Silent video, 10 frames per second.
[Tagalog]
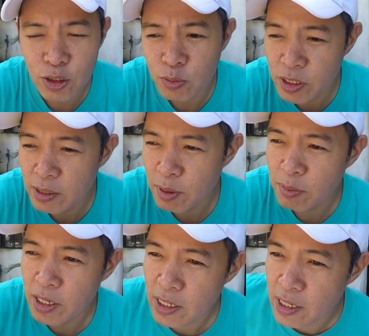So, bigyan,
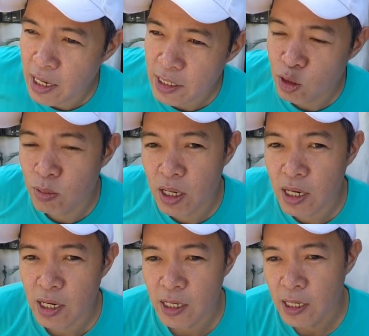pagbigyan na natin yung
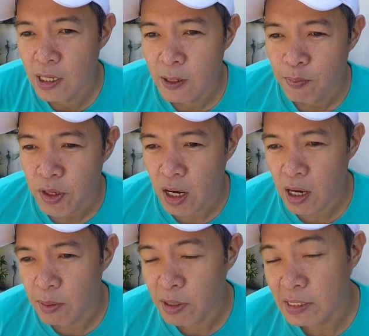mga
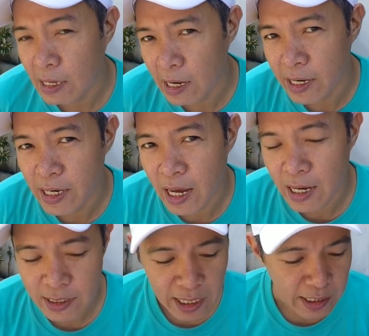uh, mas
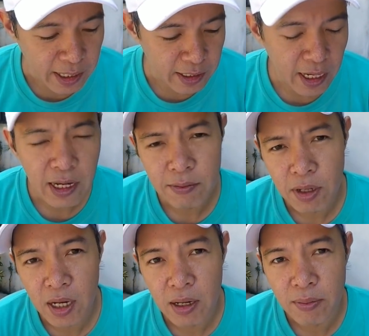nangangailangan sa atin ng
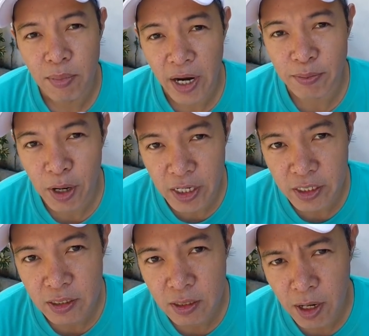mga bike
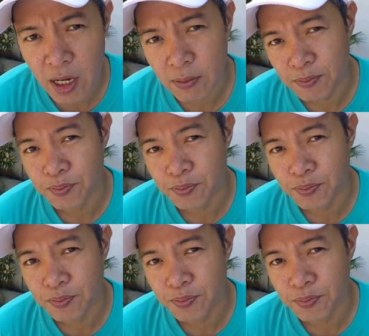parts. Di ba?